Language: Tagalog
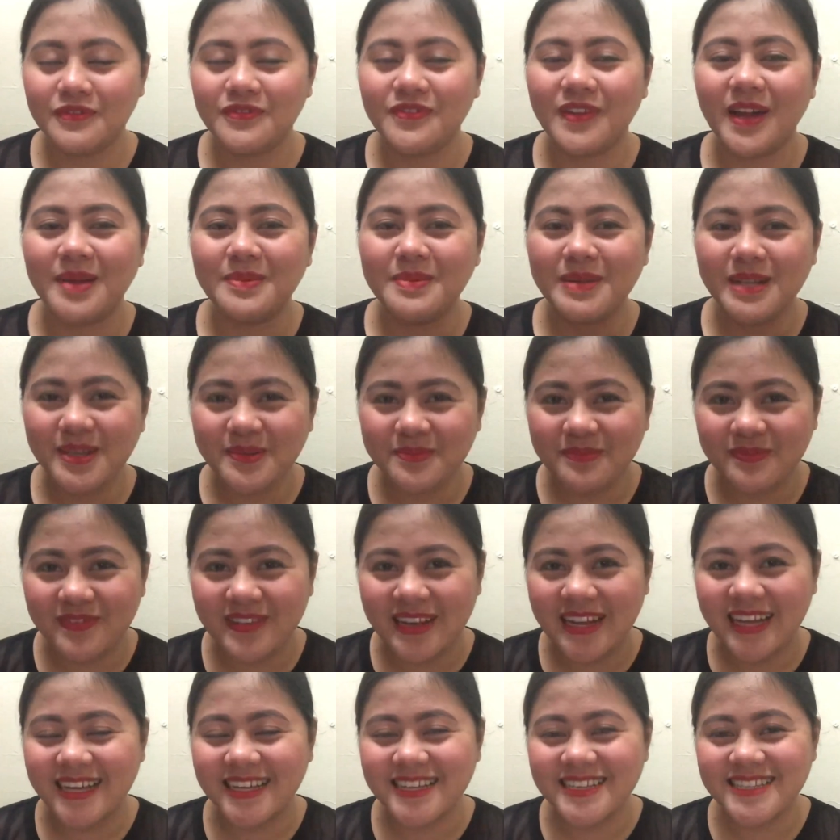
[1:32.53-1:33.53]
family
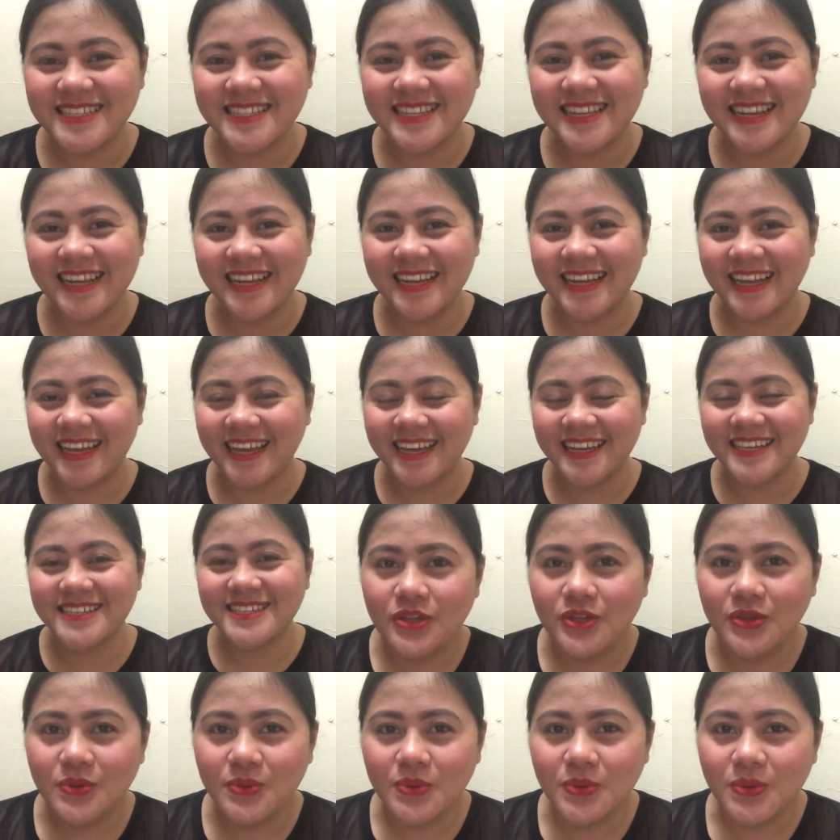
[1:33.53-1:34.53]
vlog sila,
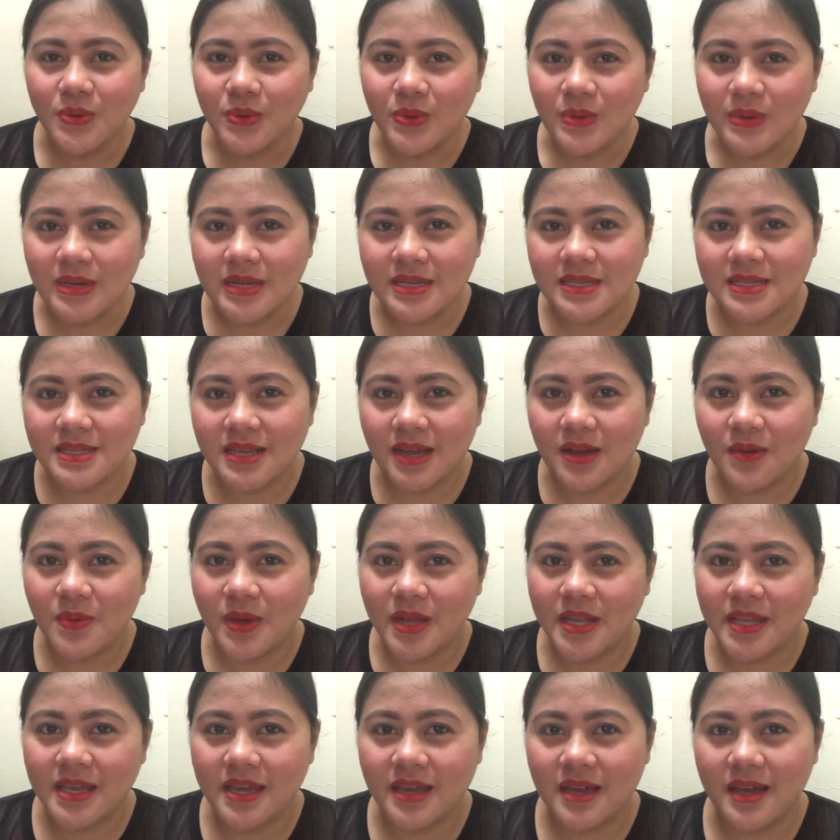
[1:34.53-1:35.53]
guys. Yung
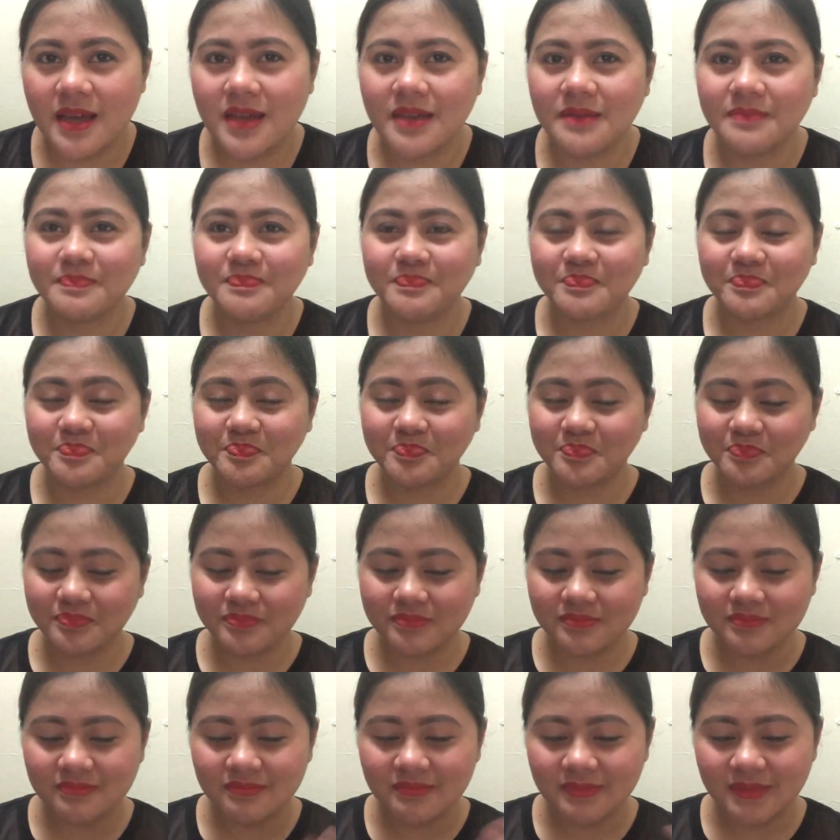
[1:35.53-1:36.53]
asawa niya,
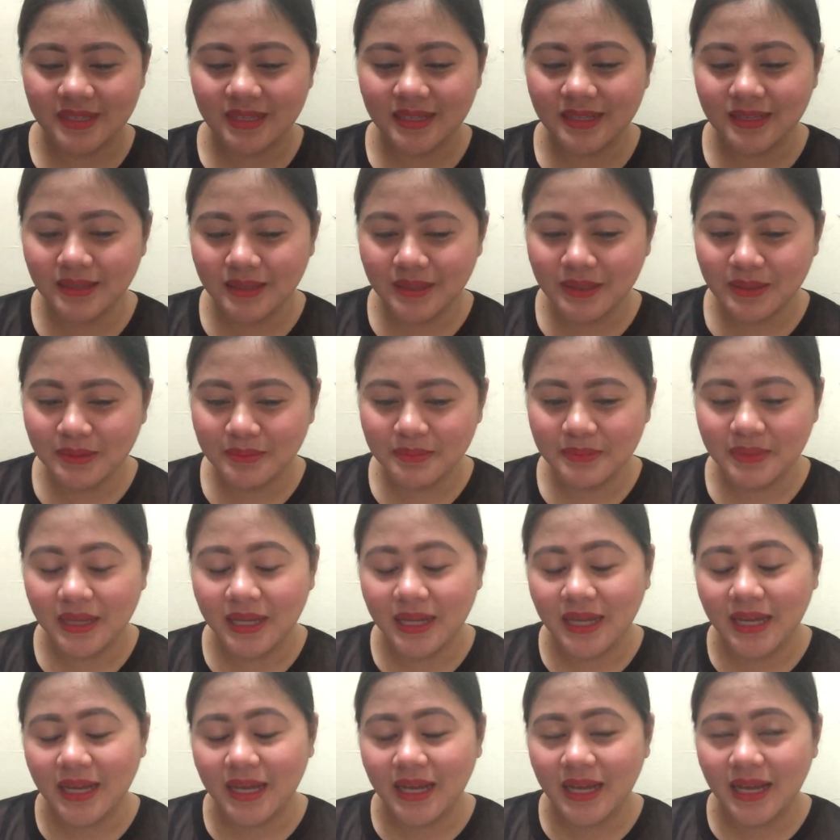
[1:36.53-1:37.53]
um,
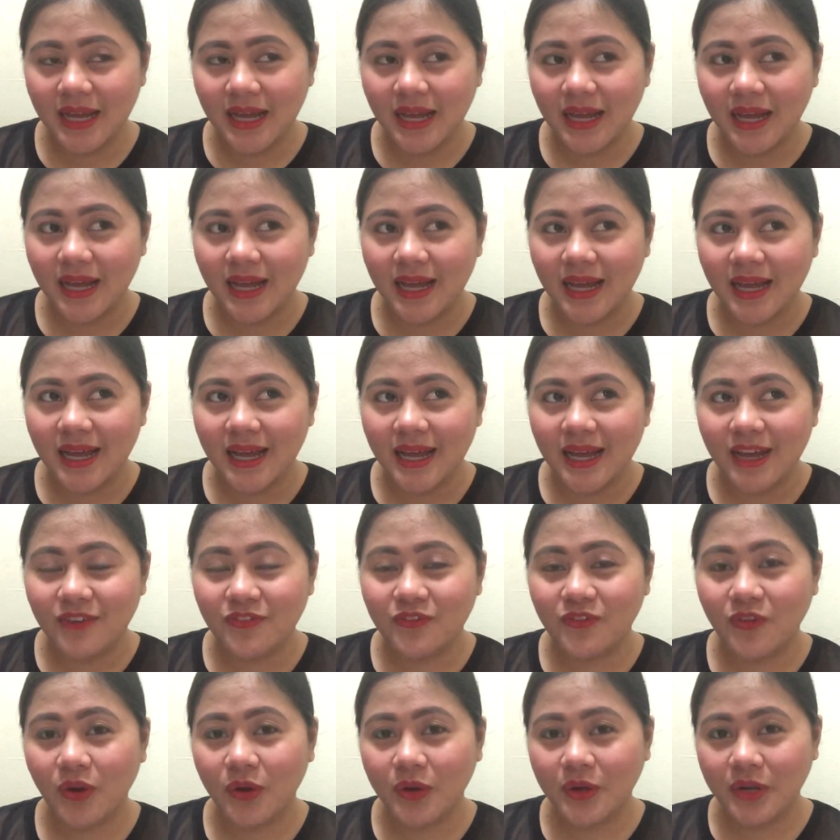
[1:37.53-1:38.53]

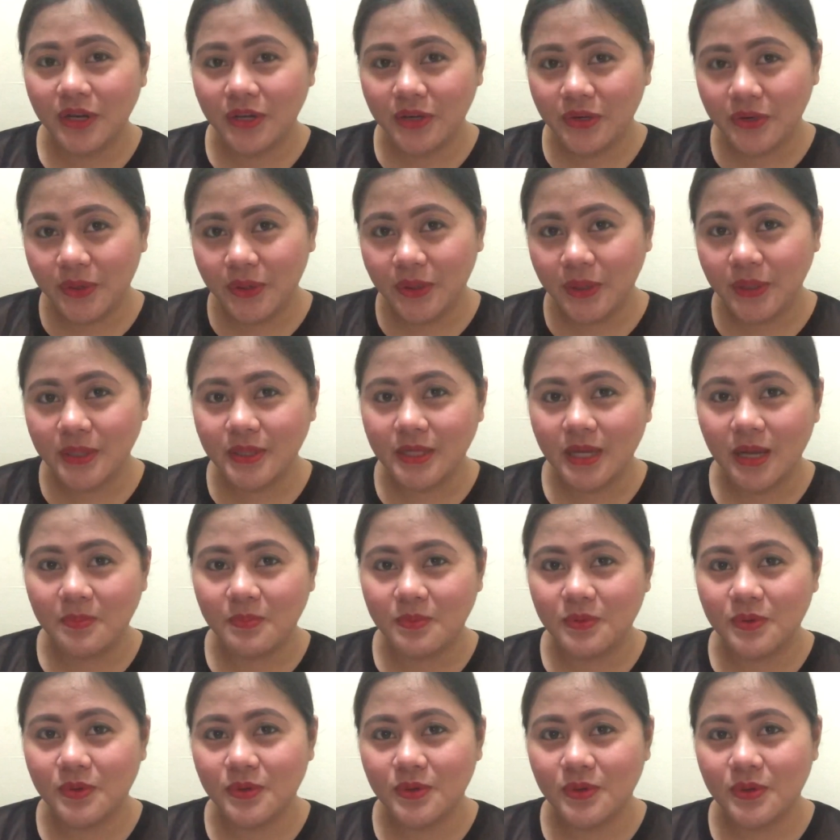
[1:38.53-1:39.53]
foreigner,
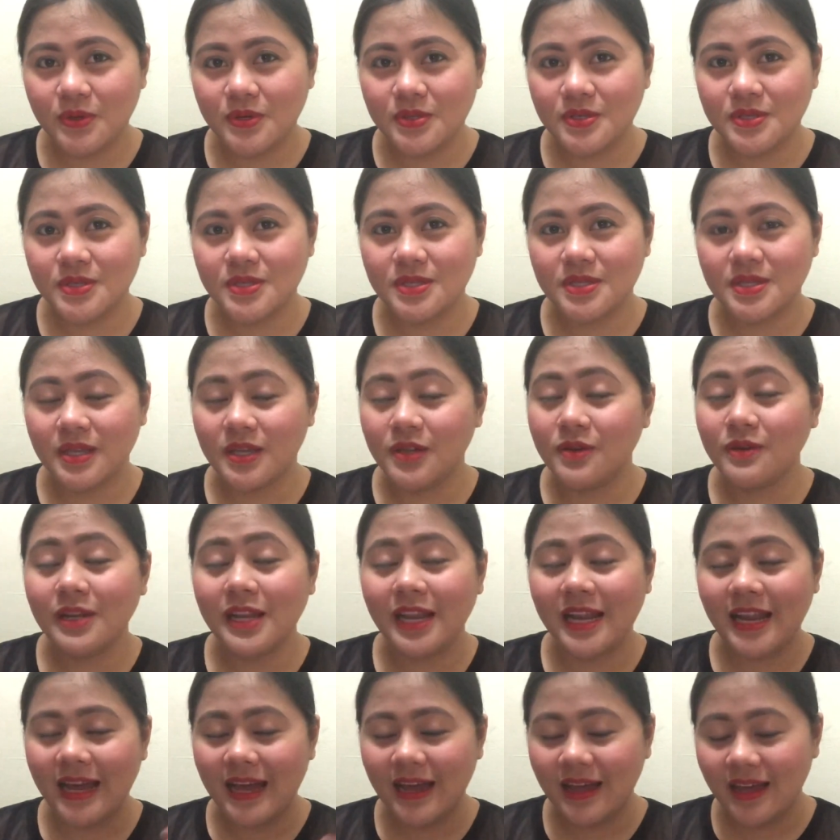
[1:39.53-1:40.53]
tapos yung
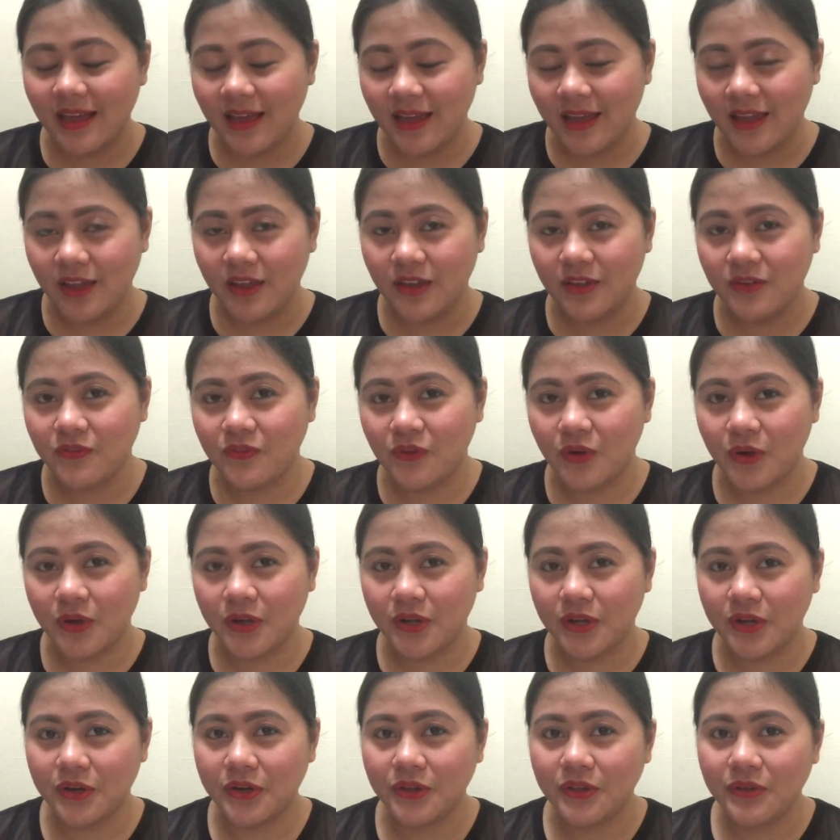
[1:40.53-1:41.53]
lalaki,
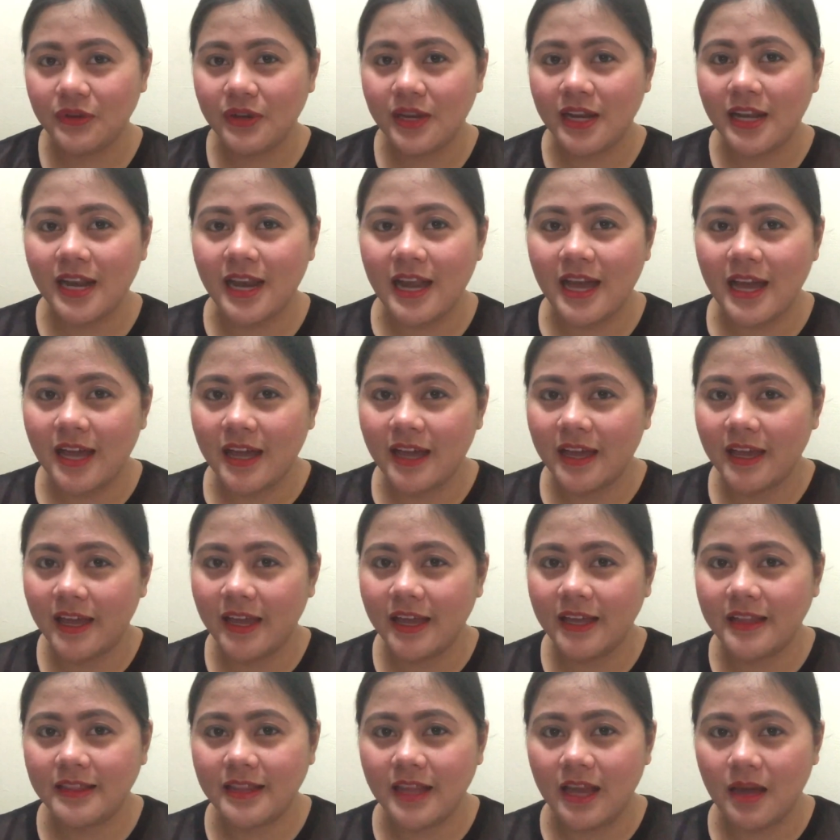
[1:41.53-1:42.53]
foreigner yung
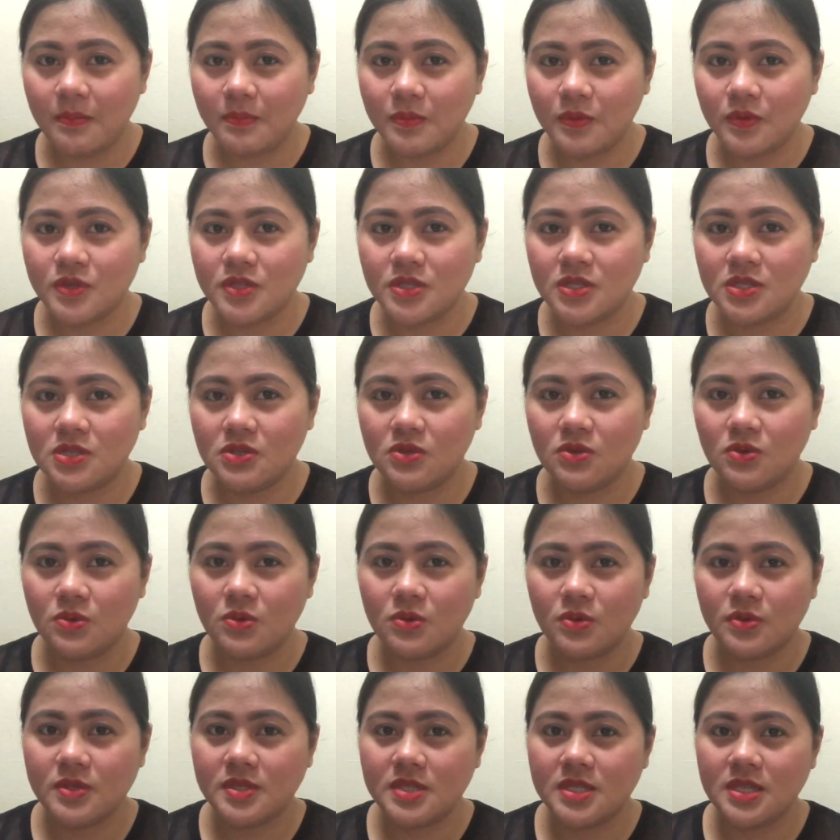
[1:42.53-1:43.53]
lalaki, tapos
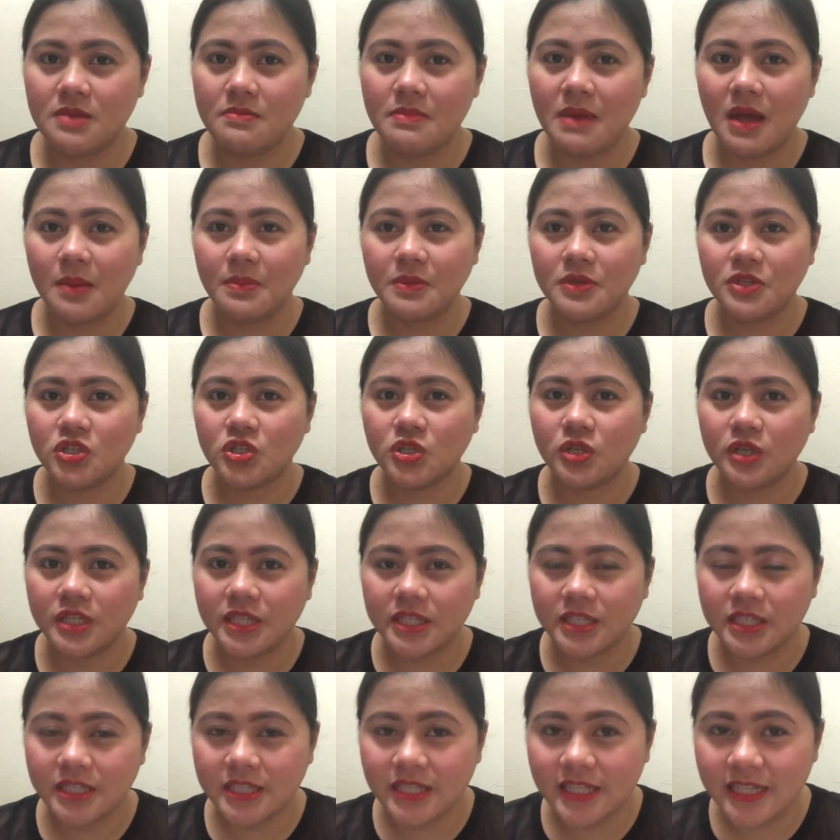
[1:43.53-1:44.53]
yung si Mami
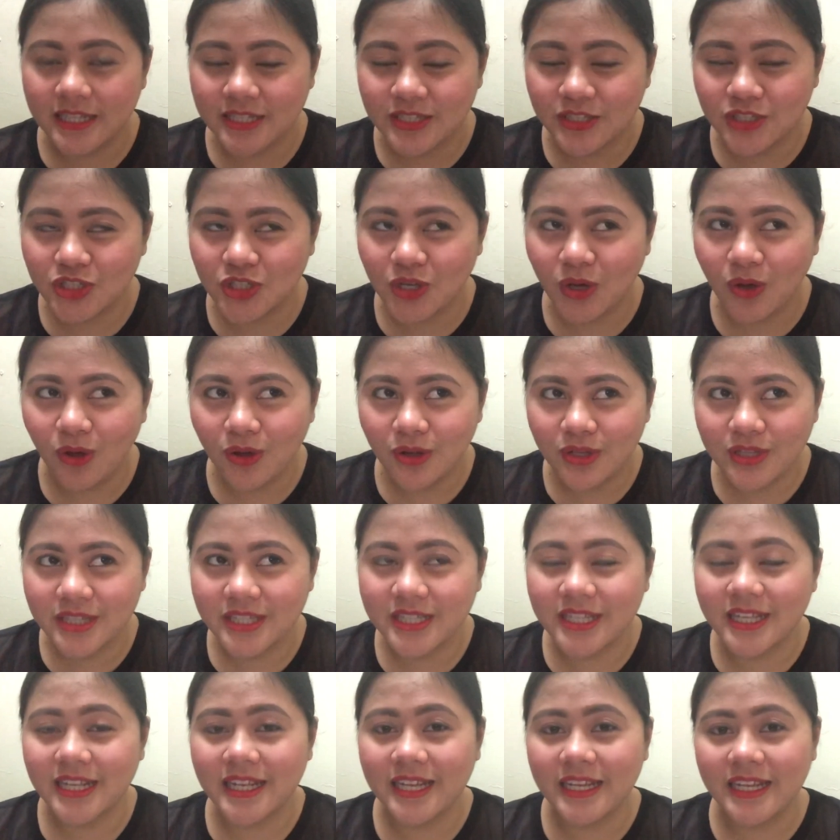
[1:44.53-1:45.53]
John
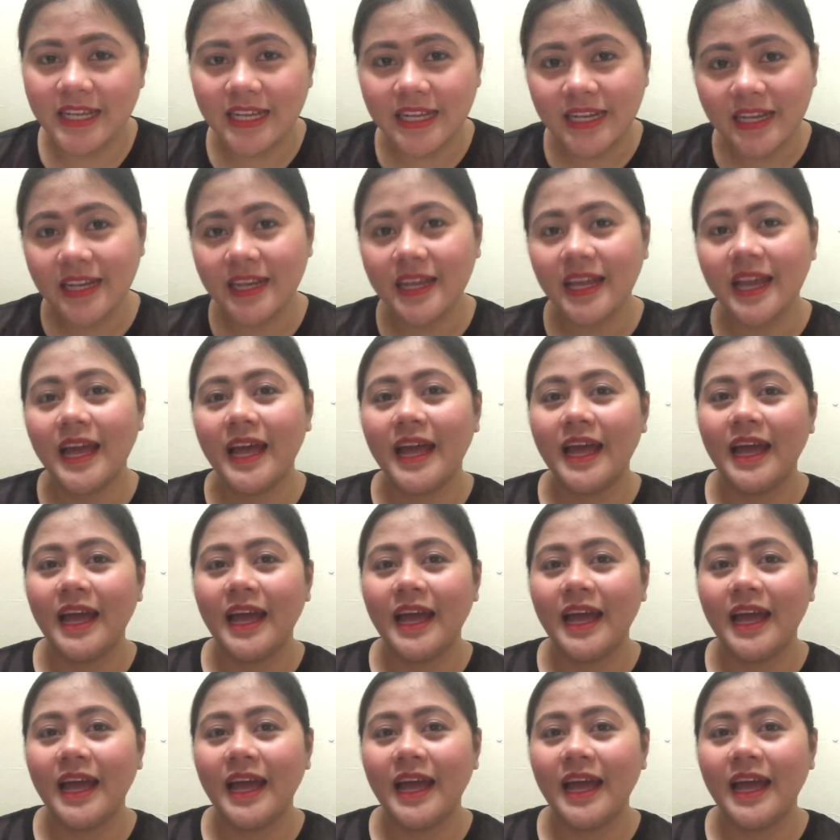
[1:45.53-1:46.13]
Jodeline,